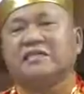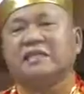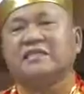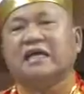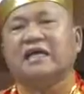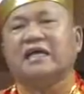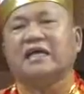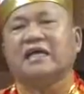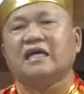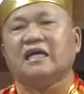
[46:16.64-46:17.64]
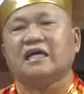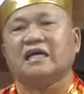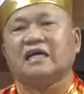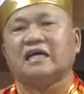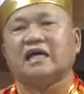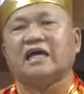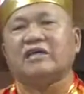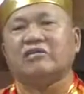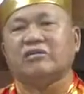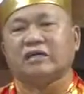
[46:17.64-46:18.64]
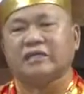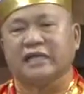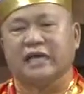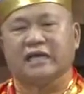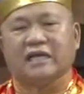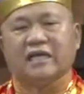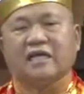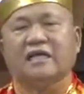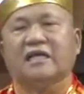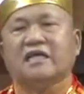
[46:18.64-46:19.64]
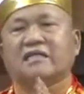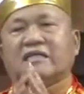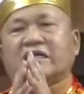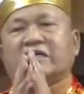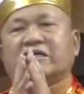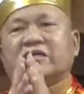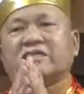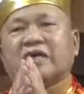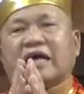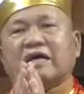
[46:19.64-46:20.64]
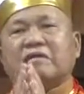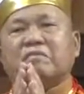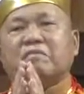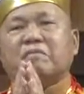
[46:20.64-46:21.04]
现在来回向，请合掌。